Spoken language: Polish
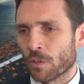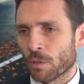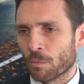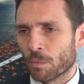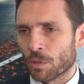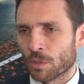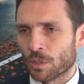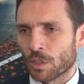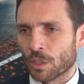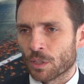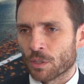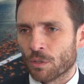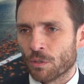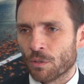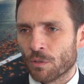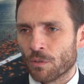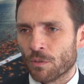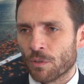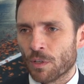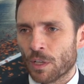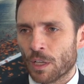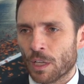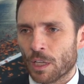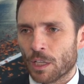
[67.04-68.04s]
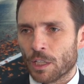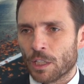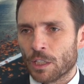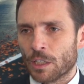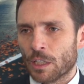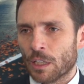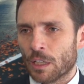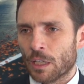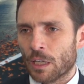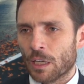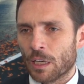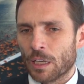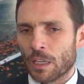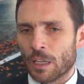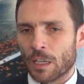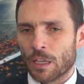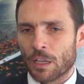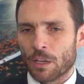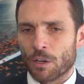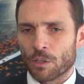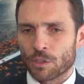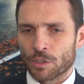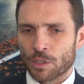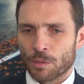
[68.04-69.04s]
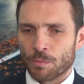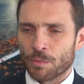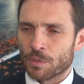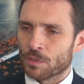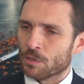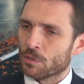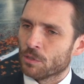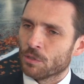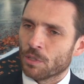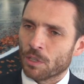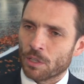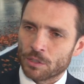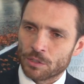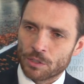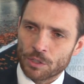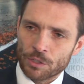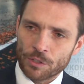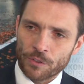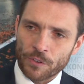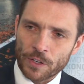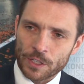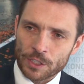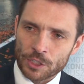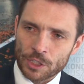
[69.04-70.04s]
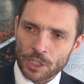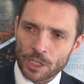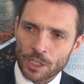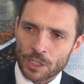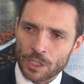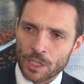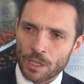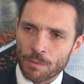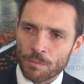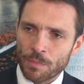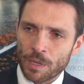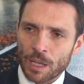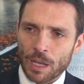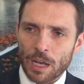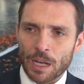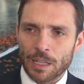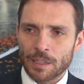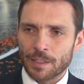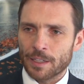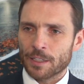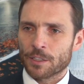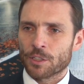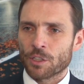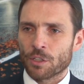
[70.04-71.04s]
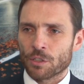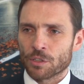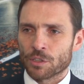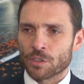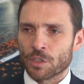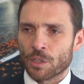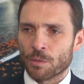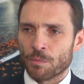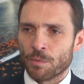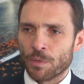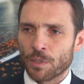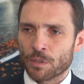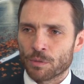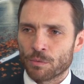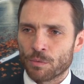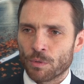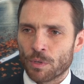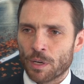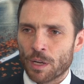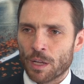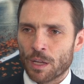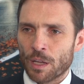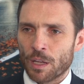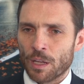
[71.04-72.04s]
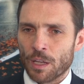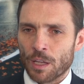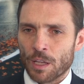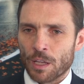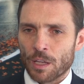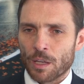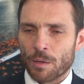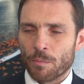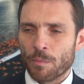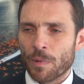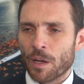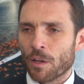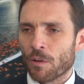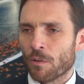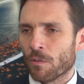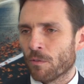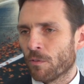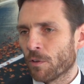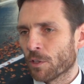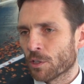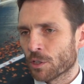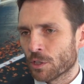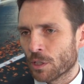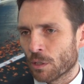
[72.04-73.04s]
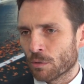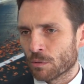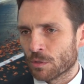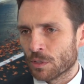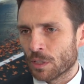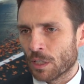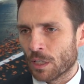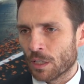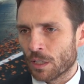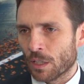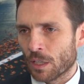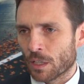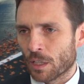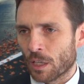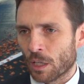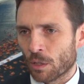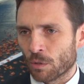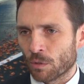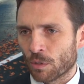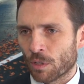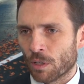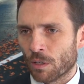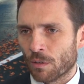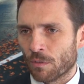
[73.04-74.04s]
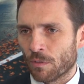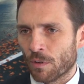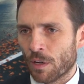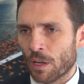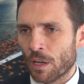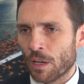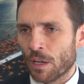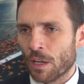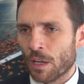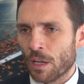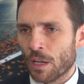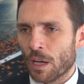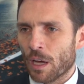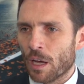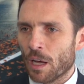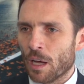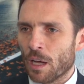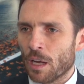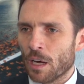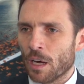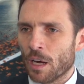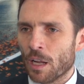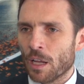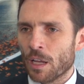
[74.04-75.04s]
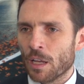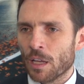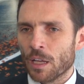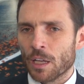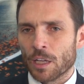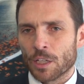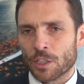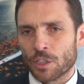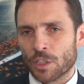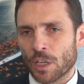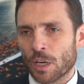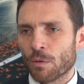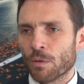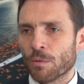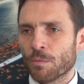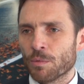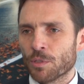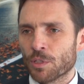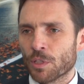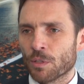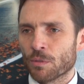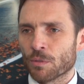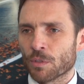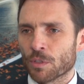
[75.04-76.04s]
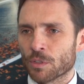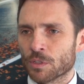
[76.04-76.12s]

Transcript: robotyków i e, osoby z, do, z doświadczeniem, a także osoby, które mają wykształcenie kierunkowe, ale chciałyby się